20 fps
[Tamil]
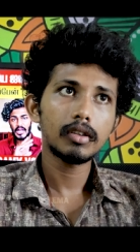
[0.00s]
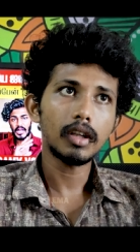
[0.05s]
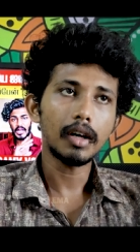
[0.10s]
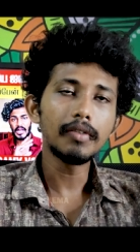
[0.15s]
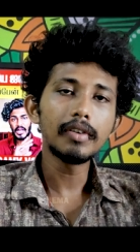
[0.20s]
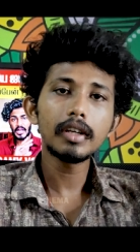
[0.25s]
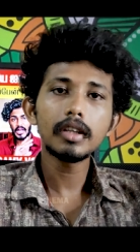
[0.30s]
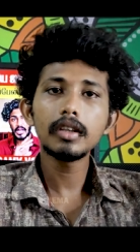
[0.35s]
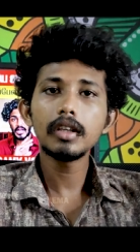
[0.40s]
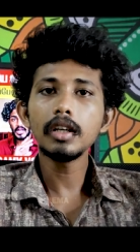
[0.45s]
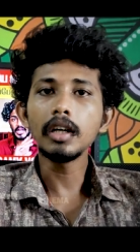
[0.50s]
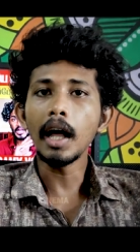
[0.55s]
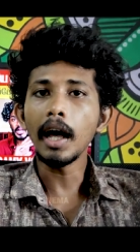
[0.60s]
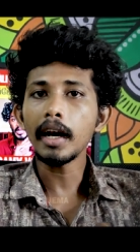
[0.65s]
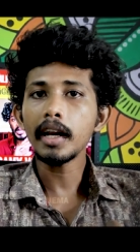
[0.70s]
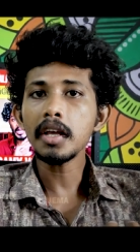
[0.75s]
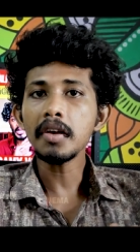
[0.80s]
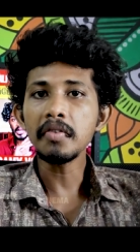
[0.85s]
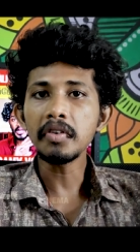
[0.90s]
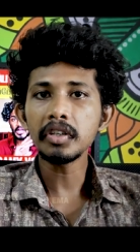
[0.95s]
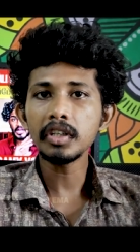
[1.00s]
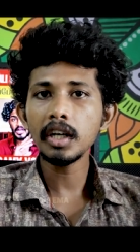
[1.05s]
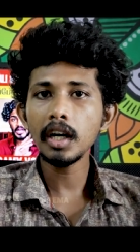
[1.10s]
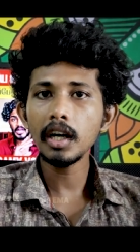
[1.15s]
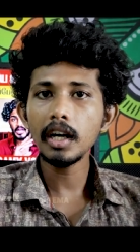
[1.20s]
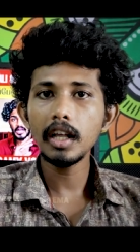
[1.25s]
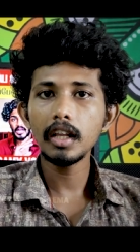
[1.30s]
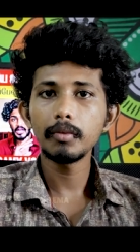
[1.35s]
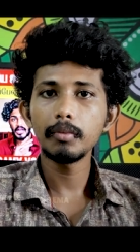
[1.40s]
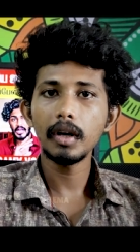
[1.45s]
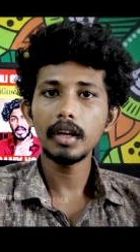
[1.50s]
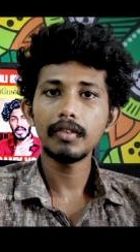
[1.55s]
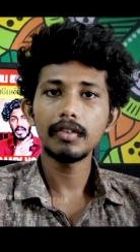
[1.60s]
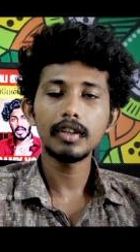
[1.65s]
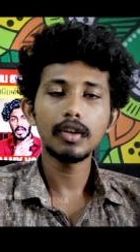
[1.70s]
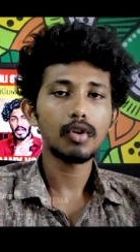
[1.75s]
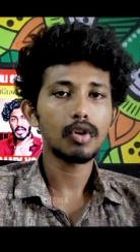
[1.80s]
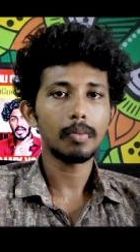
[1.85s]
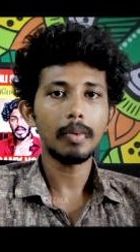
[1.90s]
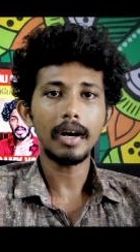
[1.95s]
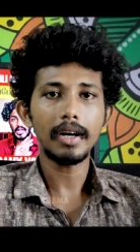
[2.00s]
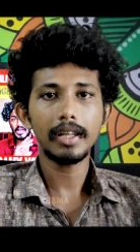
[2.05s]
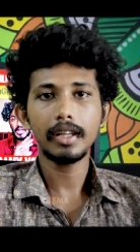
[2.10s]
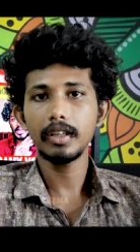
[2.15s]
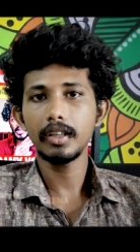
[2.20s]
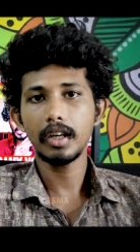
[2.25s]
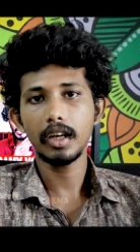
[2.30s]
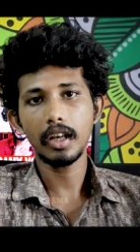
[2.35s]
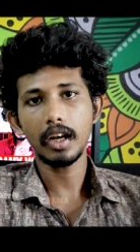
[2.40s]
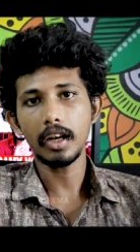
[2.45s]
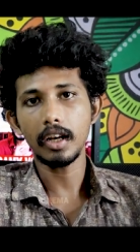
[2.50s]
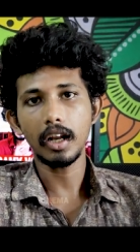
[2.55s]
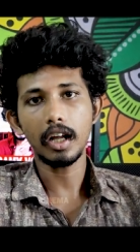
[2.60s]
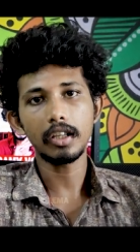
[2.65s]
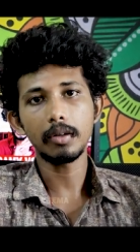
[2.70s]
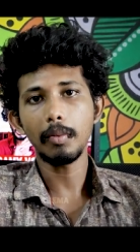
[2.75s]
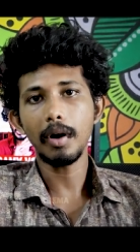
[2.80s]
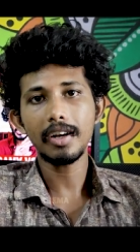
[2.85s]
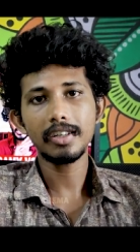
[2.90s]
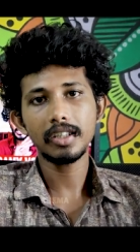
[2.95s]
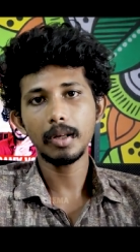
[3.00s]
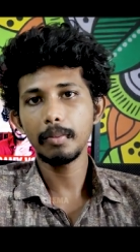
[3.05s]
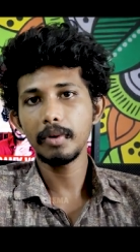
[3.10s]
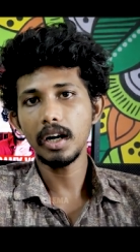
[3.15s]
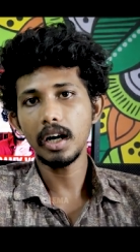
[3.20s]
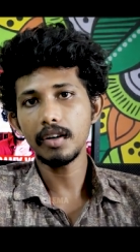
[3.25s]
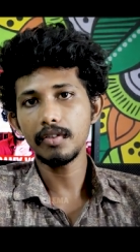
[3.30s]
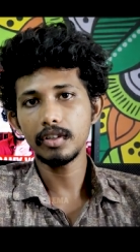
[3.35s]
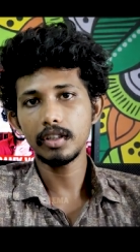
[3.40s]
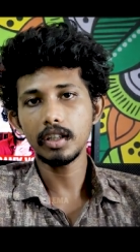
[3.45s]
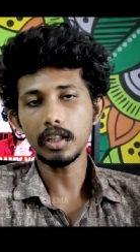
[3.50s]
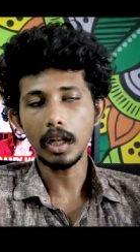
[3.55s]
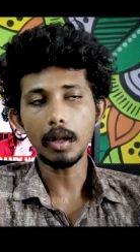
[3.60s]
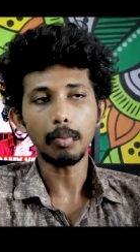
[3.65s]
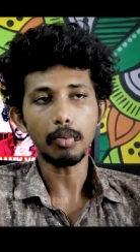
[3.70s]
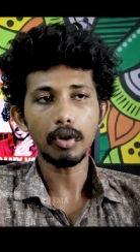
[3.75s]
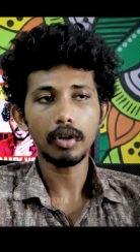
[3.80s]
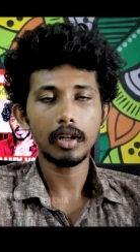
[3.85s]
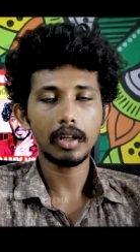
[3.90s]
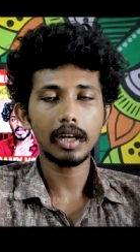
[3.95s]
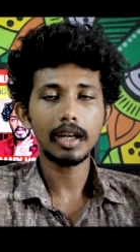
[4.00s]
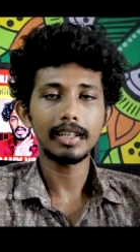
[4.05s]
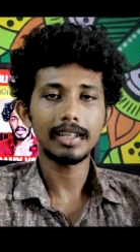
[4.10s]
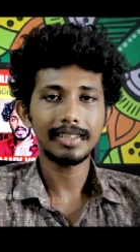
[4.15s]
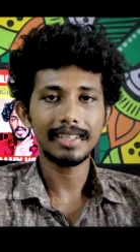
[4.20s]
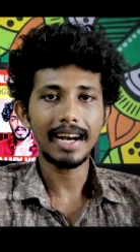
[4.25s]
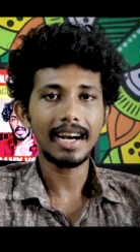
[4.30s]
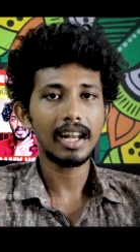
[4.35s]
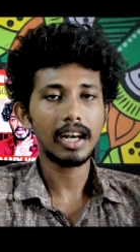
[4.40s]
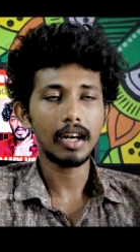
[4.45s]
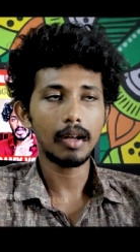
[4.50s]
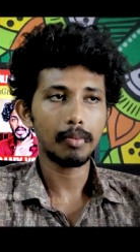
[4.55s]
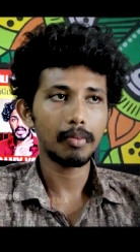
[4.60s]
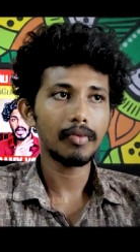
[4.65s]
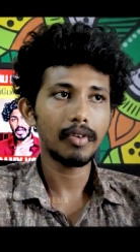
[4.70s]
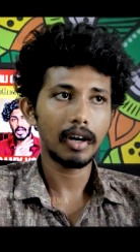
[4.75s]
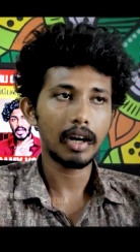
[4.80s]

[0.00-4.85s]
தவிர்த்து நிறைய விஷயங்கள் இது மாதிரி வந்து அவர் மாட்டியிருந்திருக்கிறாரு அந்த மாஸ் தமிழ்நாடு விஷயத்தில் போட்டதில் அந்த சேனலில்